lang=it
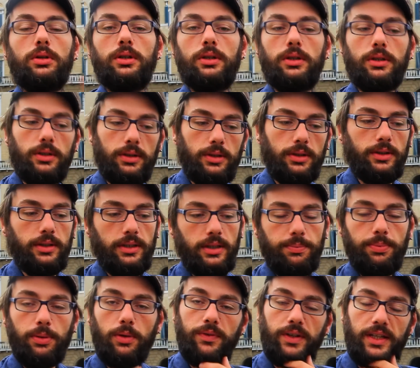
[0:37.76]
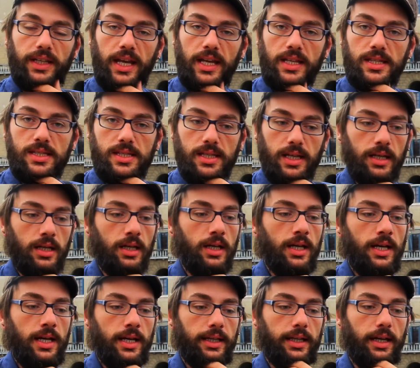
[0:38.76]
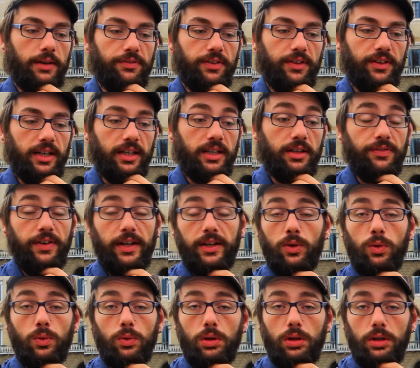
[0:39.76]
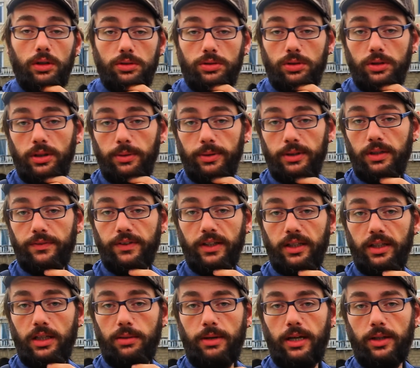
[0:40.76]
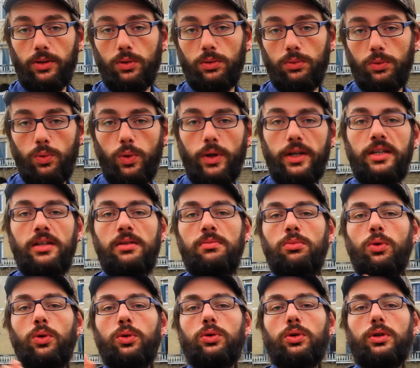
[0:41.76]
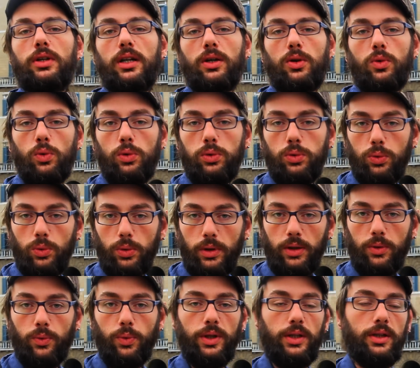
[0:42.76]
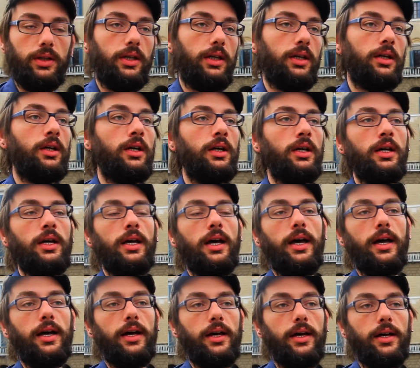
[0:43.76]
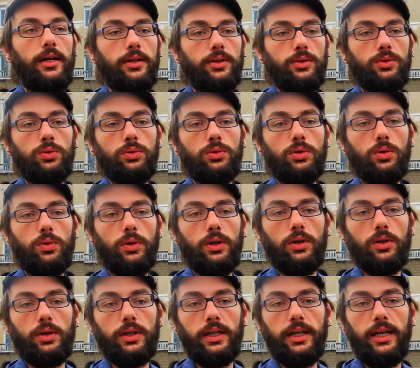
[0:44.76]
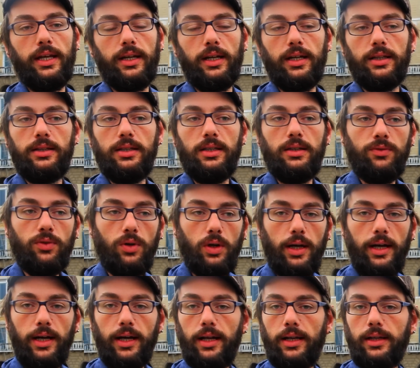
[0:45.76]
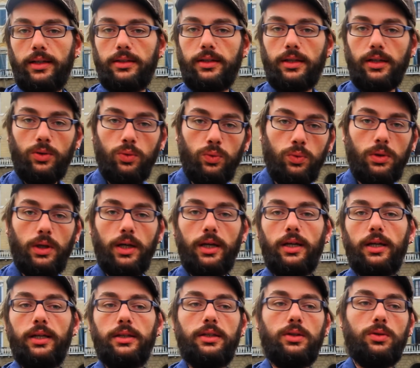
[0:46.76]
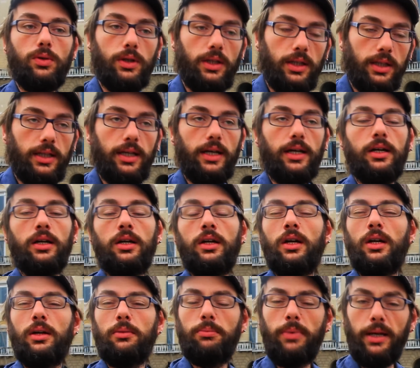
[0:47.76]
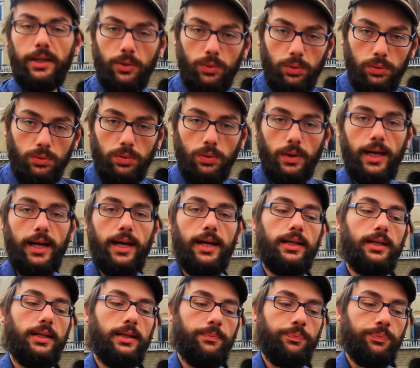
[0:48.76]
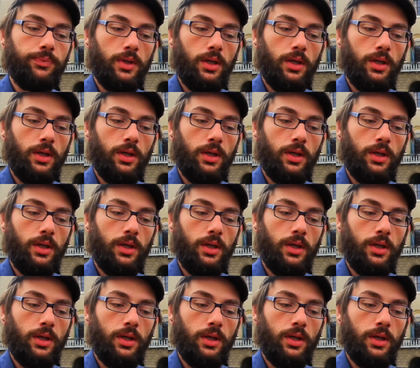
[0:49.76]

eh, di provenienza che ha a che fare con quello che solitamente viene chiamato comunque il mondo della cultura, quindi eh, tutto quello che è relativo a letteratura, editoria, beni culturali,